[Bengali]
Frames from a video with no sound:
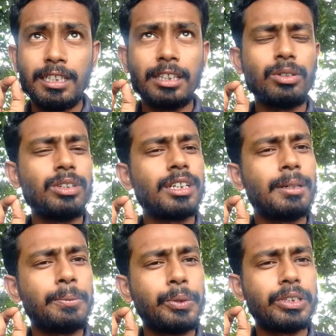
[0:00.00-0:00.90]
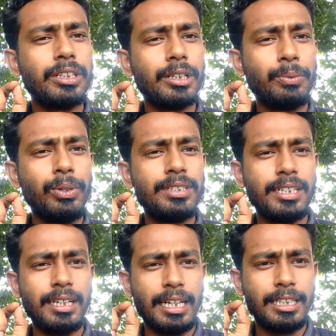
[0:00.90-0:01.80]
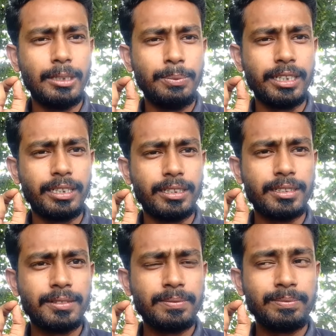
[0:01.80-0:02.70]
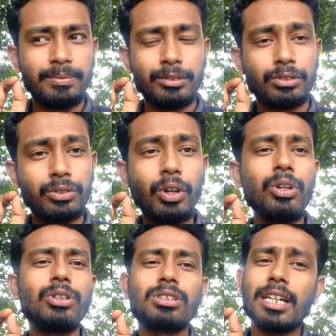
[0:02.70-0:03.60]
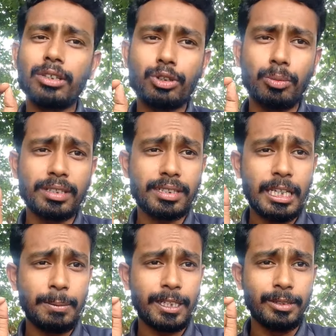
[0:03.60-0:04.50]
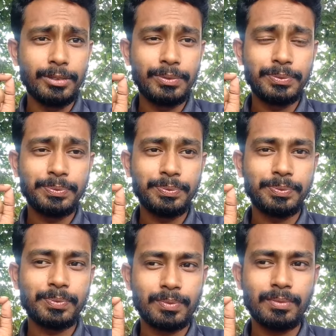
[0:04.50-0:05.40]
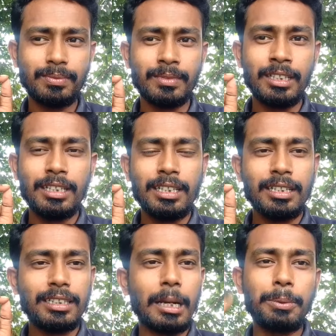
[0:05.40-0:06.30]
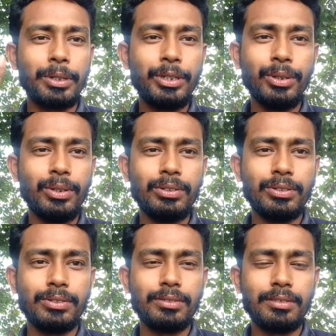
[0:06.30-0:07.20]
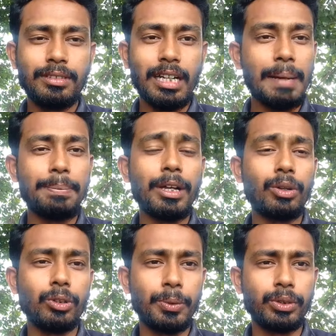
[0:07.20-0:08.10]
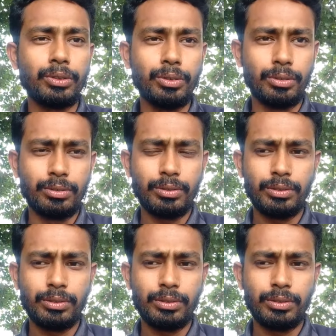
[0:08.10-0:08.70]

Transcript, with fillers: ছাত্রদেরকে ফুটি পুলিশ দিয়ে লাঠি দিয়ে পিটাইয়ে তখনই তো ছাত্র সমাজ খেপে গেল হুম তারপর কি হলো আপনার অধপতন হলো